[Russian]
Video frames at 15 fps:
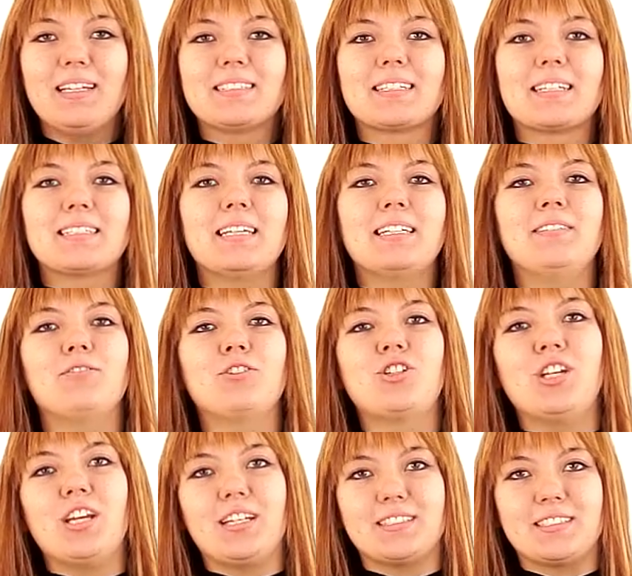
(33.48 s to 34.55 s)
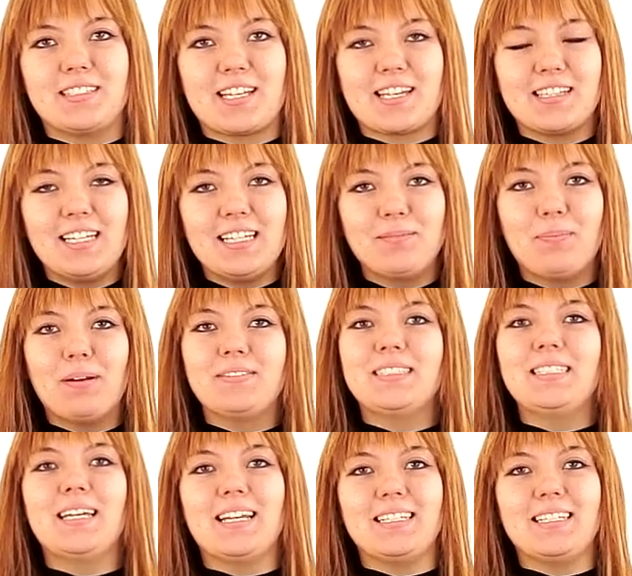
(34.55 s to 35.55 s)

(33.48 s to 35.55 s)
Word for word: или заказать его через интернет по всей